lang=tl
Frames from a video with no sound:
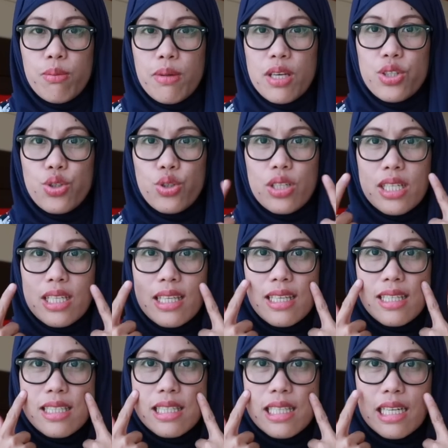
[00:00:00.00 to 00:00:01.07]
Medyo
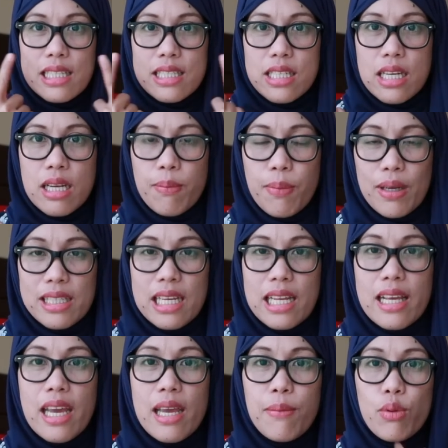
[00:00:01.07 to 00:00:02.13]
nag-stretch pag
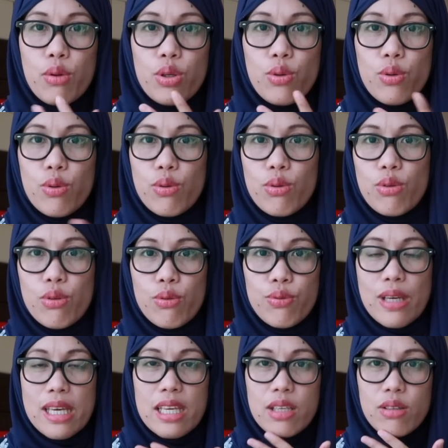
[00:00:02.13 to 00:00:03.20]
nilagay mo yung,
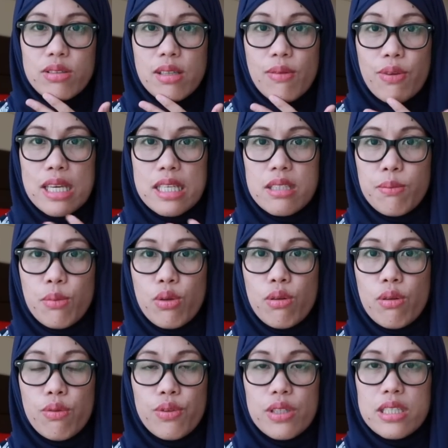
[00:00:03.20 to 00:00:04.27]
fa yung sa face
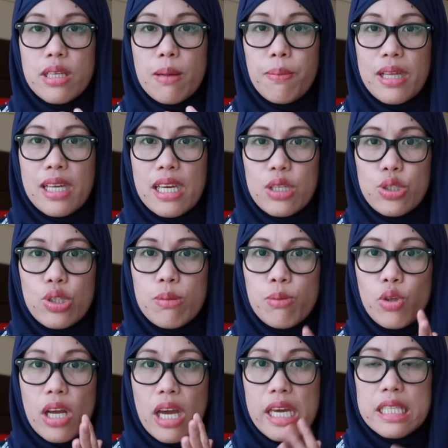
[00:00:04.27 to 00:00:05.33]
mo. First application
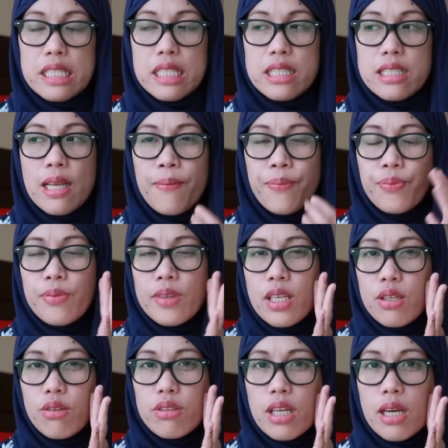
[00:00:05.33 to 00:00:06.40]
mo guys is
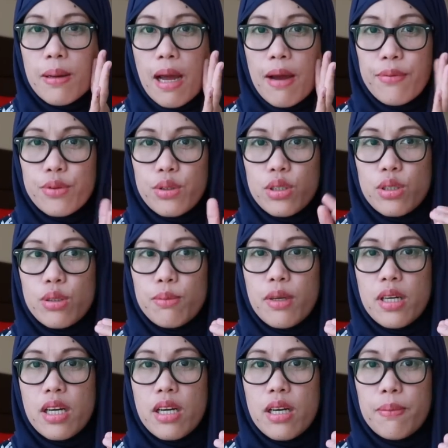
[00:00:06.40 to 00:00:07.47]
yun nga, after
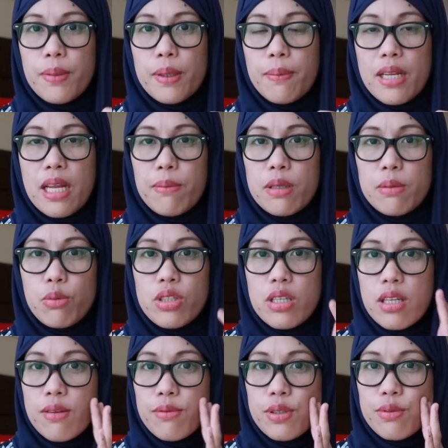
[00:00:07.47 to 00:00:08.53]
mga, pag binabad mo
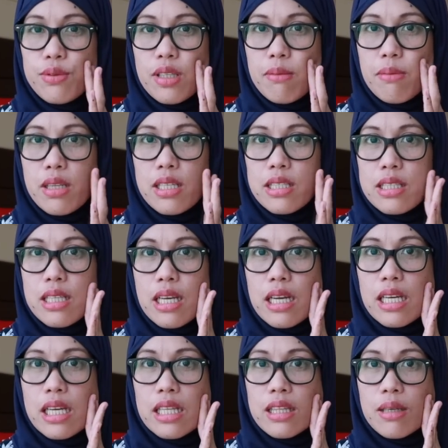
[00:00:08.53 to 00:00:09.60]
siya ng 15 minutes,
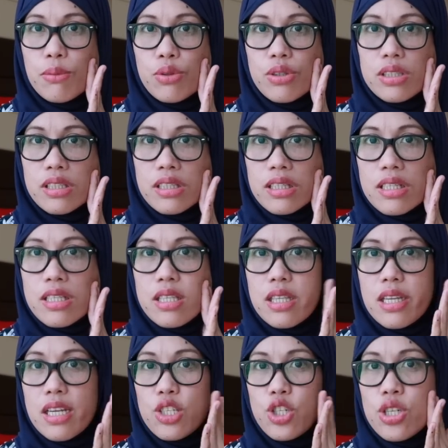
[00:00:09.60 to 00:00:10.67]
nakikita mo nag
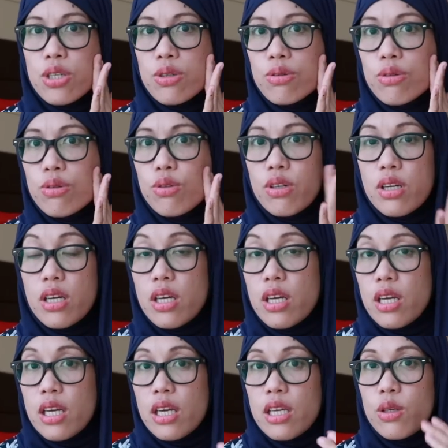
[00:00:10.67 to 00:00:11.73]
stretch yung,
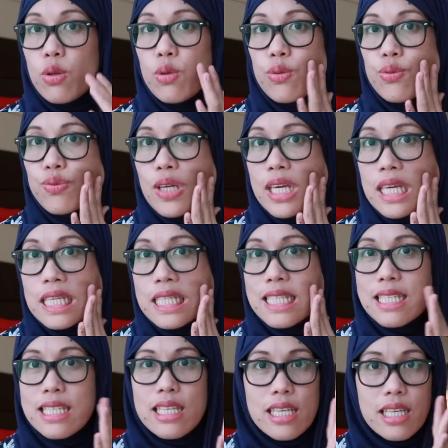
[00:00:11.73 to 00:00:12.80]
yung
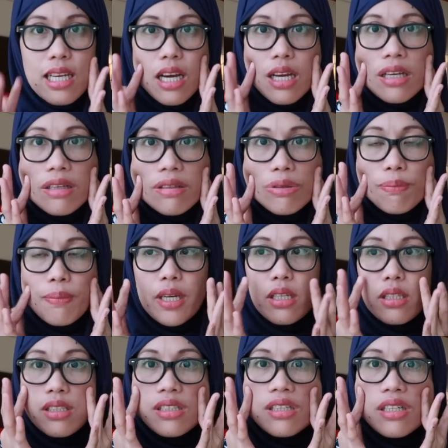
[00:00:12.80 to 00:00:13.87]
face Ayan, yung
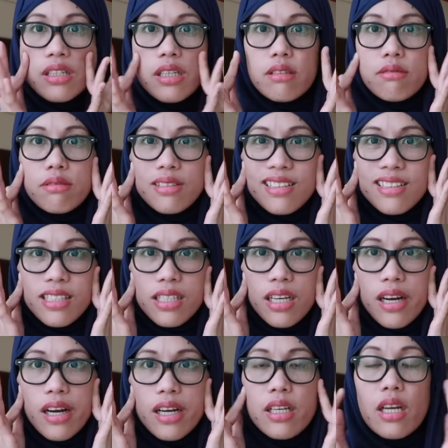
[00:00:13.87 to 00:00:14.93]
parang nagaganunan
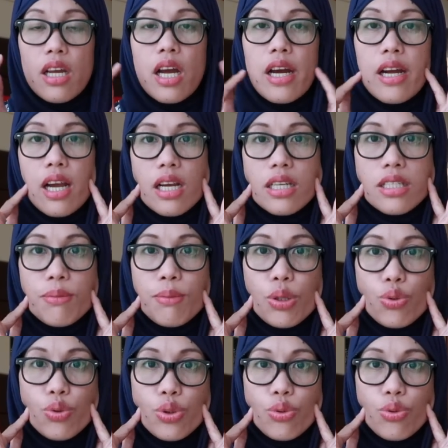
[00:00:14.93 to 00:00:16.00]
siya hanggang sa
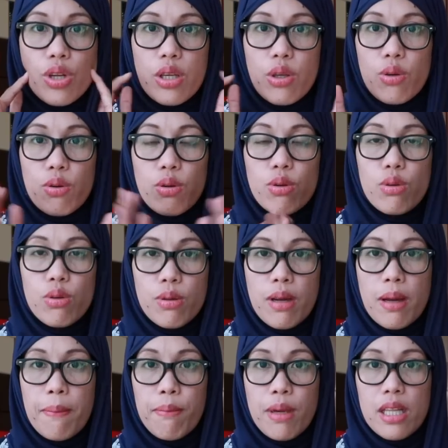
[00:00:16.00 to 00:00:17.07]
matuyo na
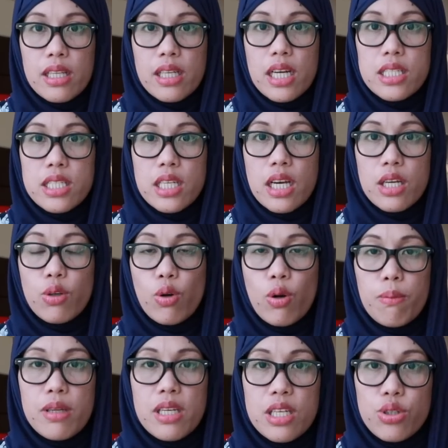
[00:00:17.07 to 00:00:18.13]
yung milk at saka yung
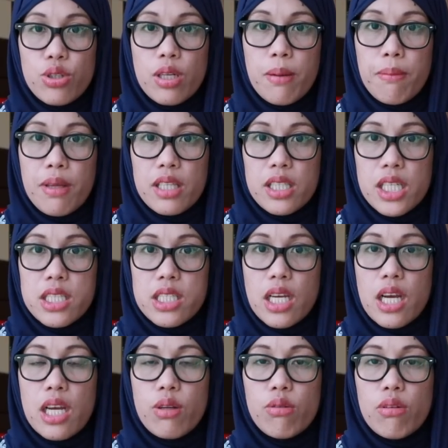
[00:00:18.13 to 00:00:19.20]
combination ng milk at
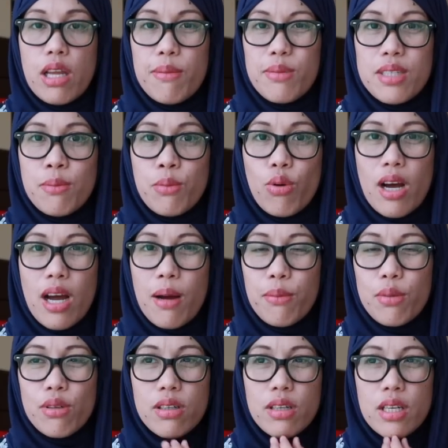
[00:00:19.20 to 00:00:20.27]
saka nung lime sa mukha
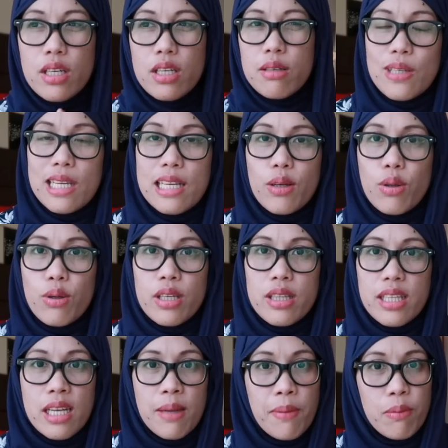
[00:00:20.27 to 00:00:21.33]
mo. Feeling ko
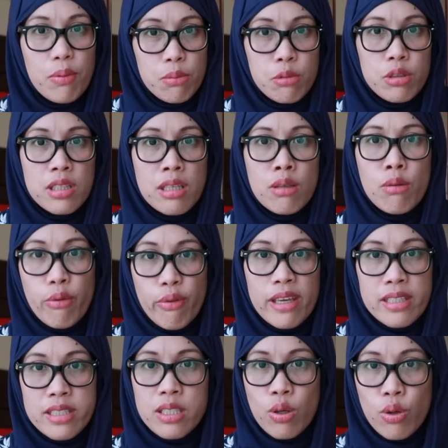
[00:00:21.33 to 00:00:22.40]
hindi naman pumuti yung
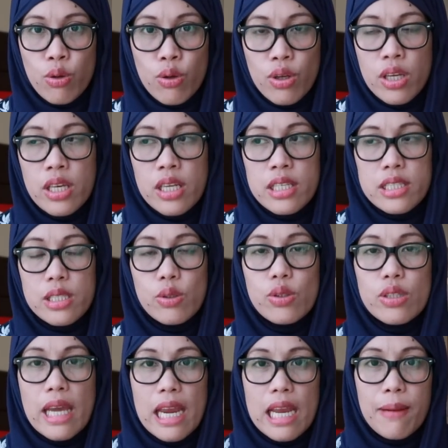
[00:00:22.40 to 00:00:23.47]
face ko.
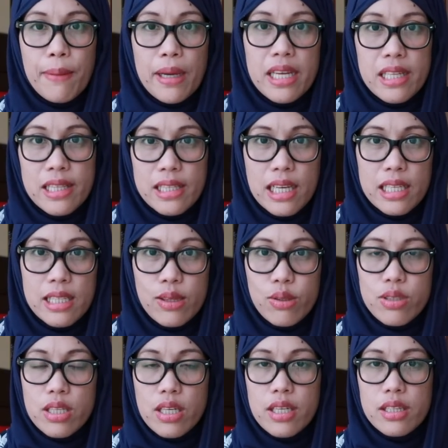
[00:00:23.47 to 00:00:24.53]
Siguro dahil mainit nga
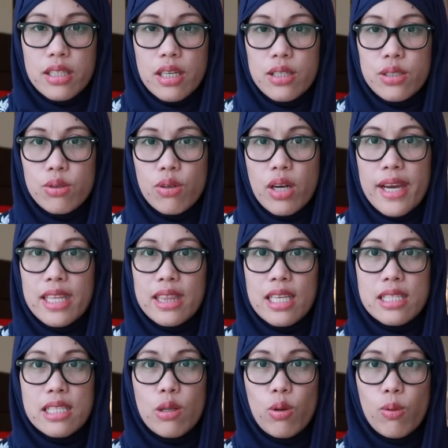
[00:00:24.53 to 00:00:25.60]
dito sa Qatar. So kahit
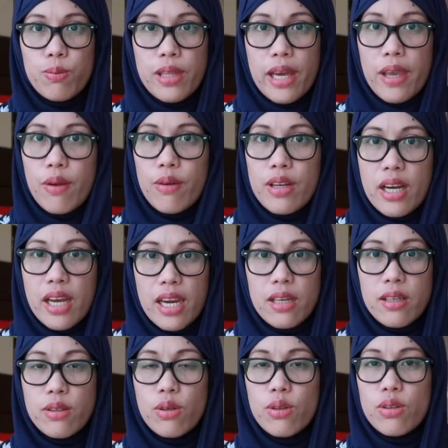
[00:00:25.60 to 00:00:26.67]
nasa loob tayo ng
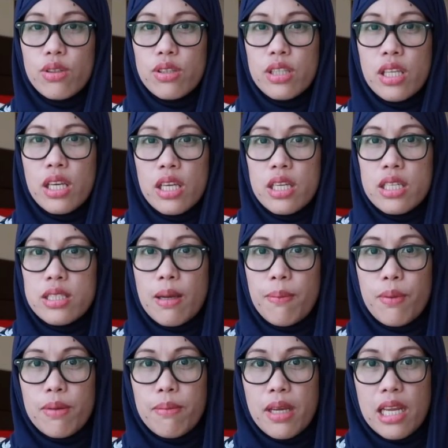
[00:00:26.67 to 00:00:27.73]
aircon,
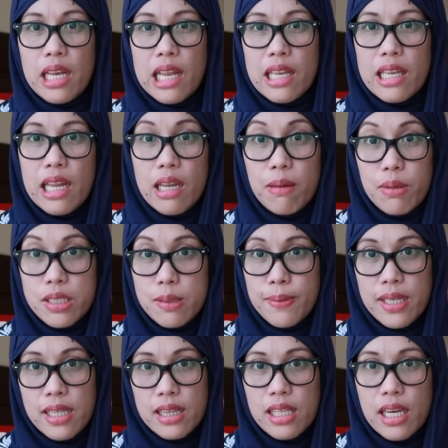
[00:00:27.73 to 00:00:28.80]
syempre may lalabas
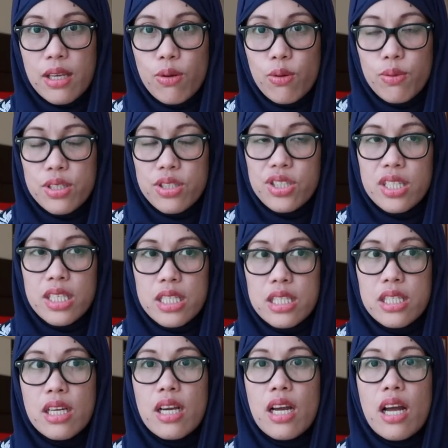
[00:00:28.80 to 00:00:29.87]
pa rin tayo which
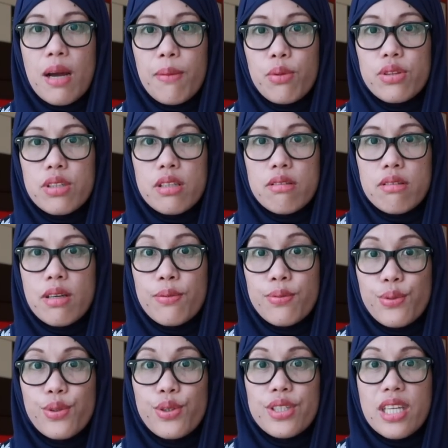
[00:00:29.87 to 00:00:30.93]
is nag-aabot dito ng
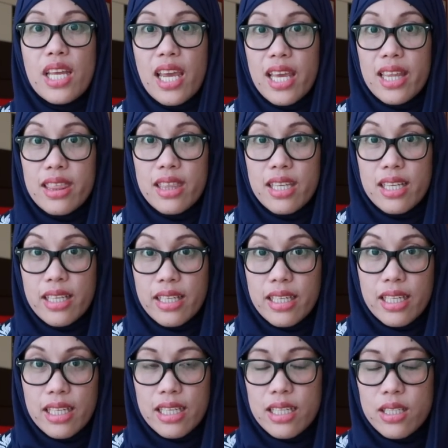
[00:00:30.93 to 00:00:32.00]
48
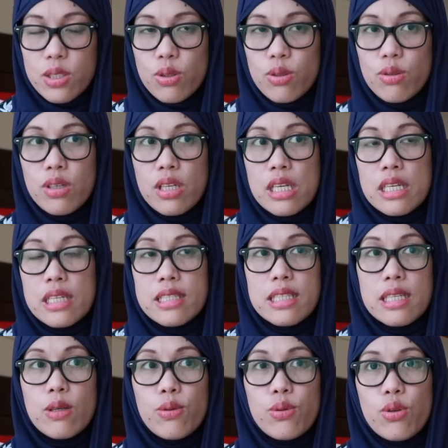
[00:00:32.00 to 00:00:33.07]
degree. So
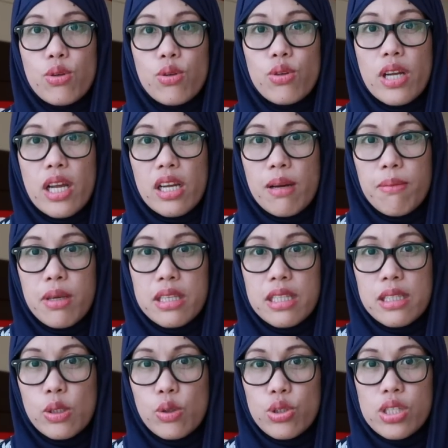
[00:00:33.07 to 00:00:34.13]
siguro kung
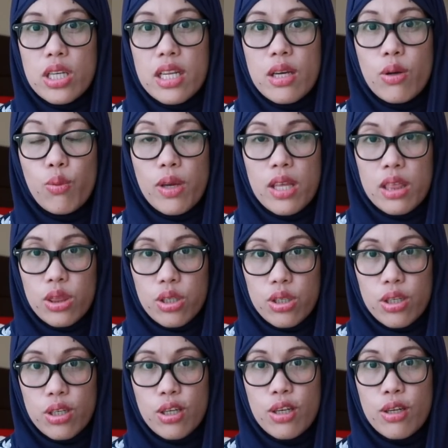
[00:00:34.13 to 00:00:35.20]
gagamitin ko siya ng
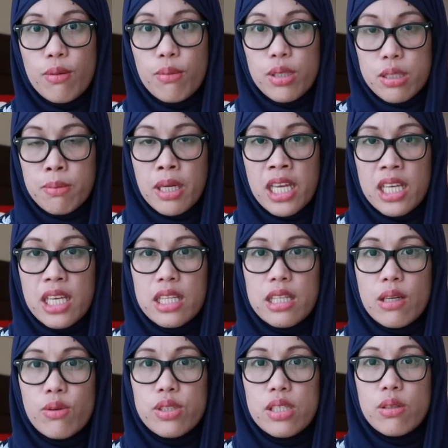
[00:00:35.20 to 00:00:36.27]
winter, mas
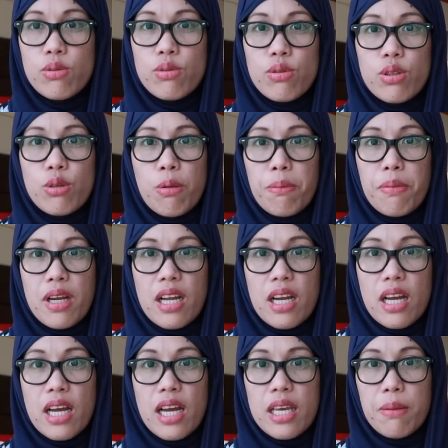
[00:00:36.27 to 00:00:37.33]
makikita ko siguro yung
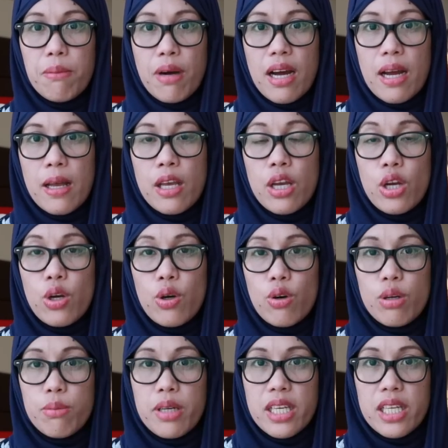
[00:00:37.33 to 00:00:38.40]
pagkakaiba
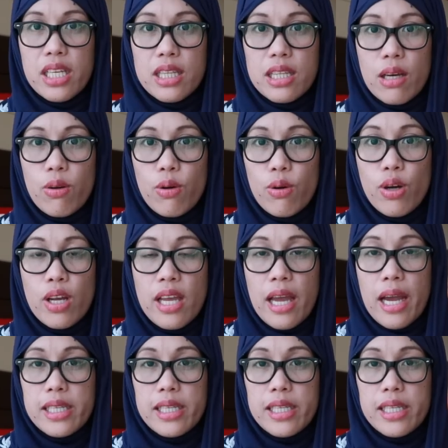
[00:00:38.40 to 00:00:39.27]
or makikita ko.